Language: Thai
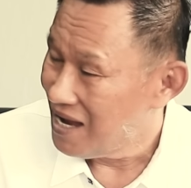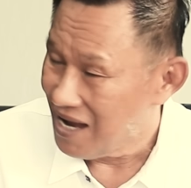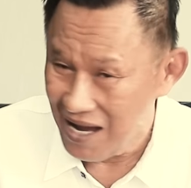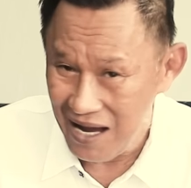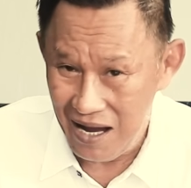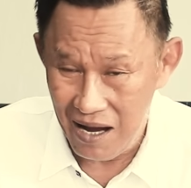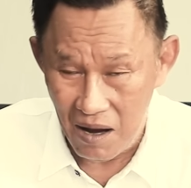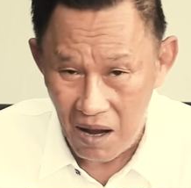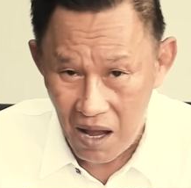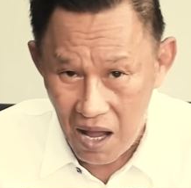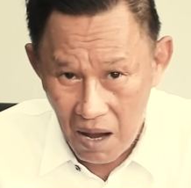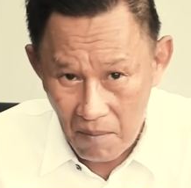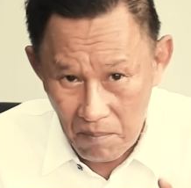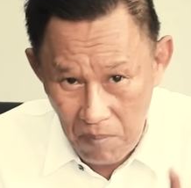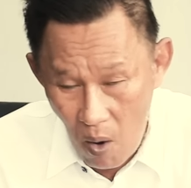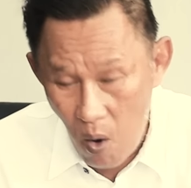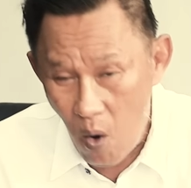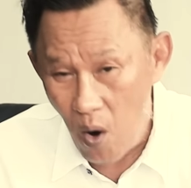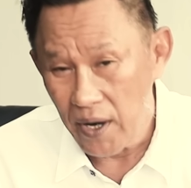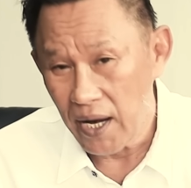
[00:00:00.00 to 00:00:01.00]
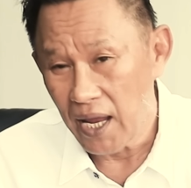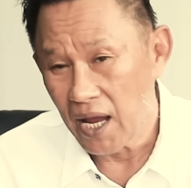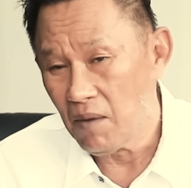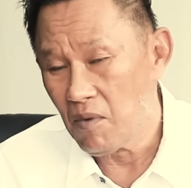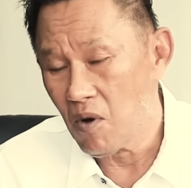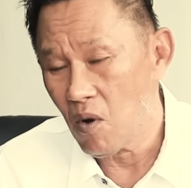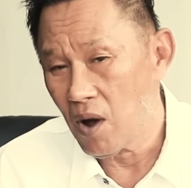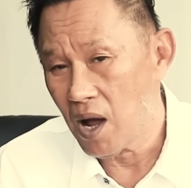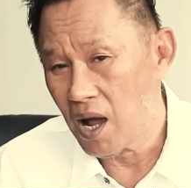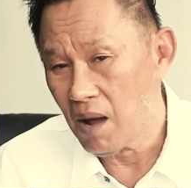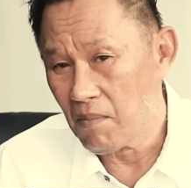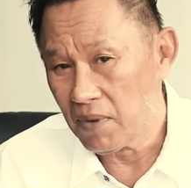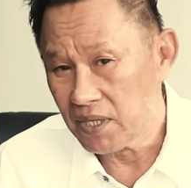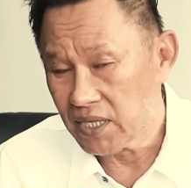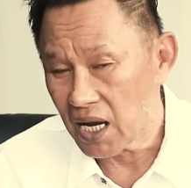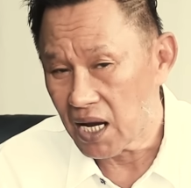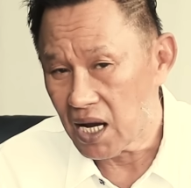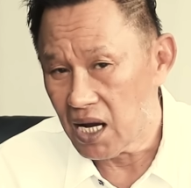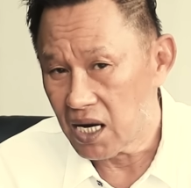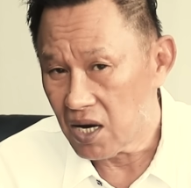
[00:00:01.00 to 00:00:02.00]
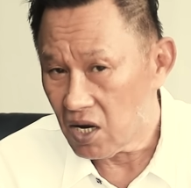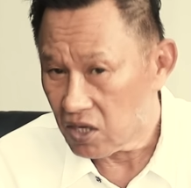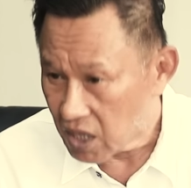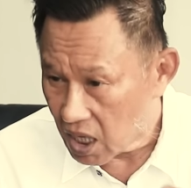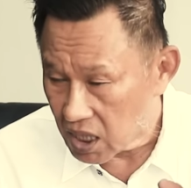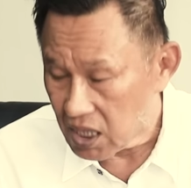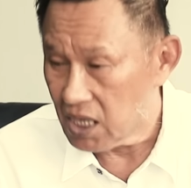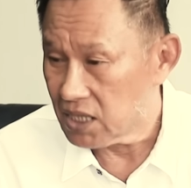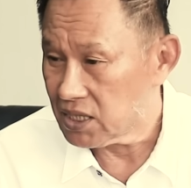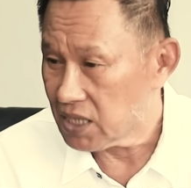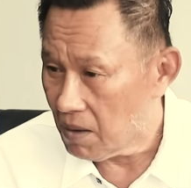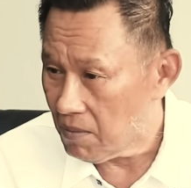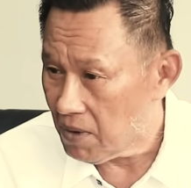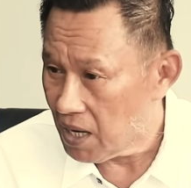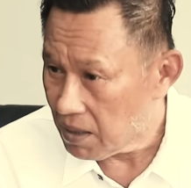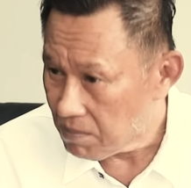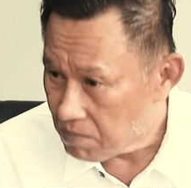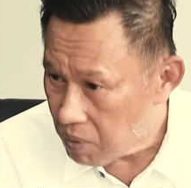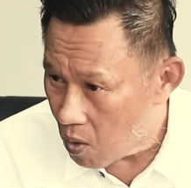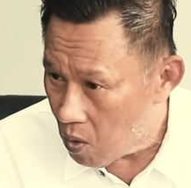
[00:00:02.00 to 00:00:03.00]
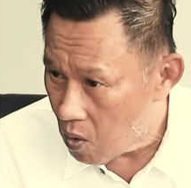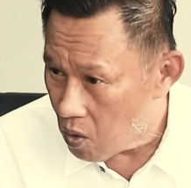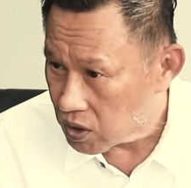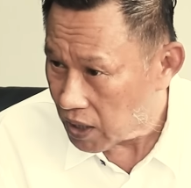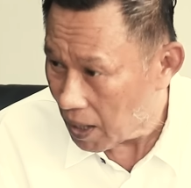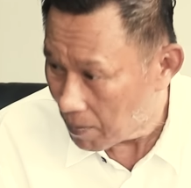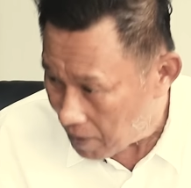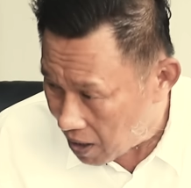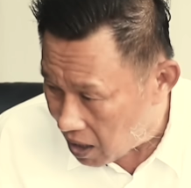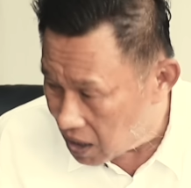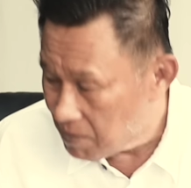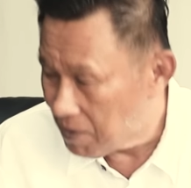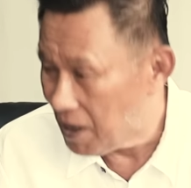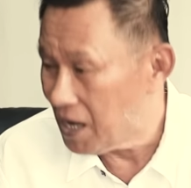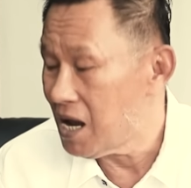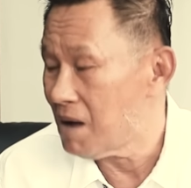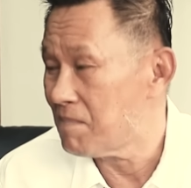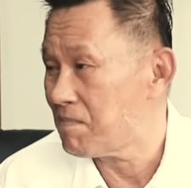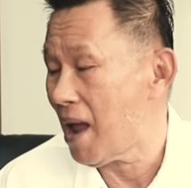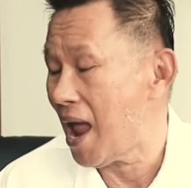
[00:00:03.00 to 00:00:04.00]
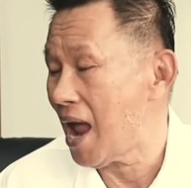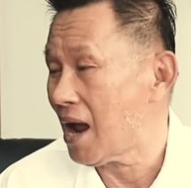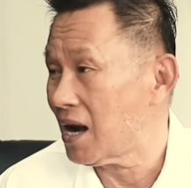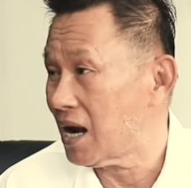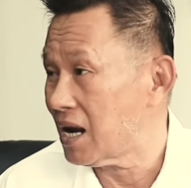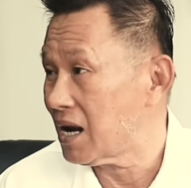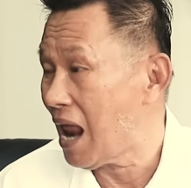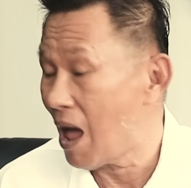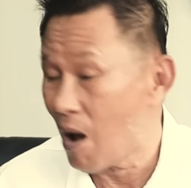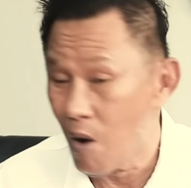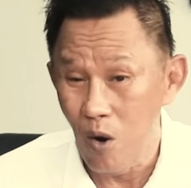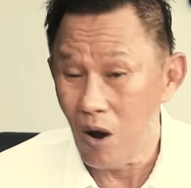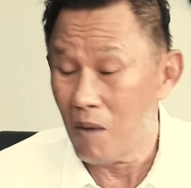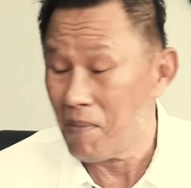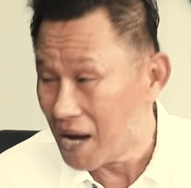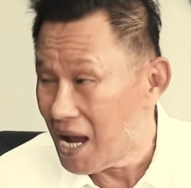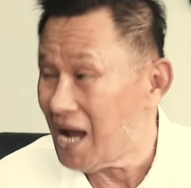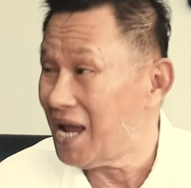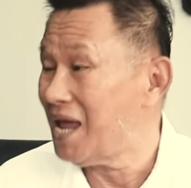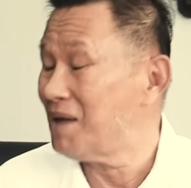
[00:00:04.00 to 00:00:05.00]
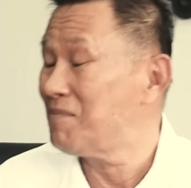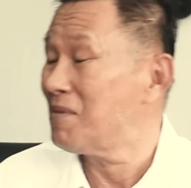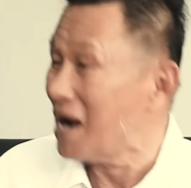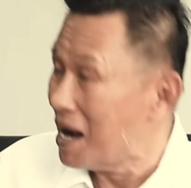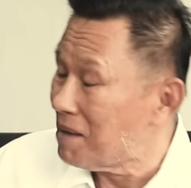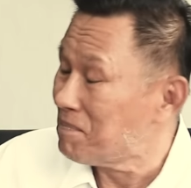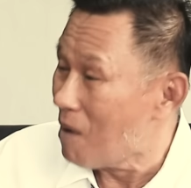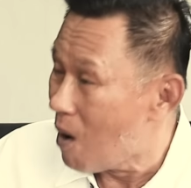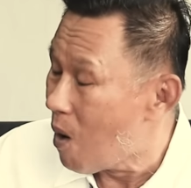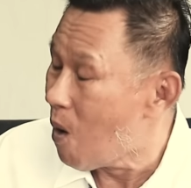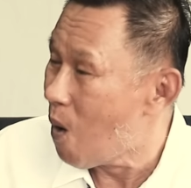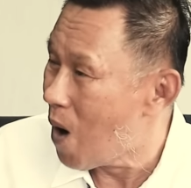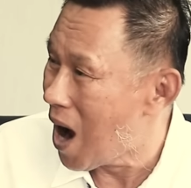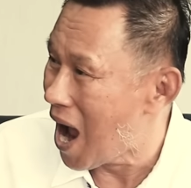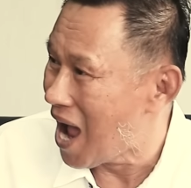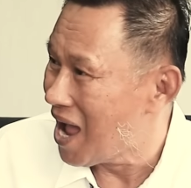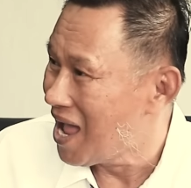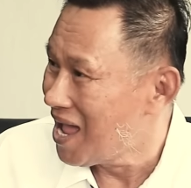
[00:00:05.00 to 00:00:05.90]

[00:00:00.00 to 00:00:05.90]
เออโพเนี่ยเขาบอกว่ามันจะเกิดก็ต้องเกิดถึงเมล็ดโพแต่มันก็เป็นเรื่องแปลกเราก็ไม่เคยเห็นเมล็ดโพอ่ะ